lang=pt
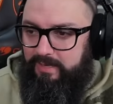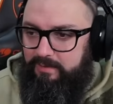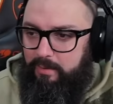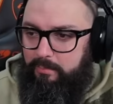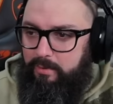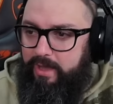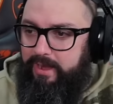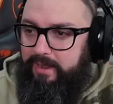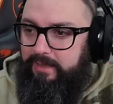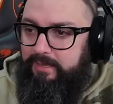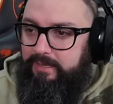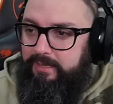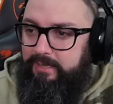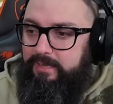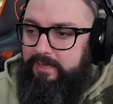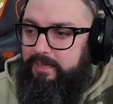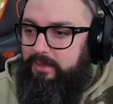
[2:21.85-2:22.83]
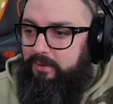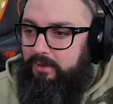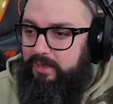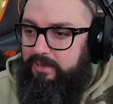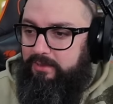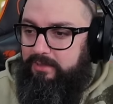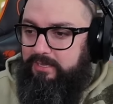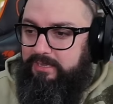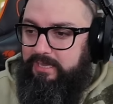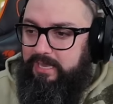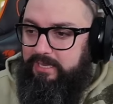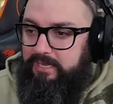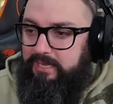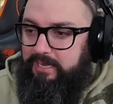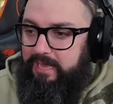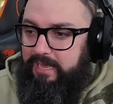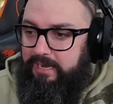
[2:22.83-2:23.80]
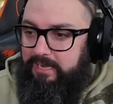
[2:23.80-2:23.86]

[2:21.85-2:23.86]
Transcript: Vambora. Olha o que, que, tem aqui, cara.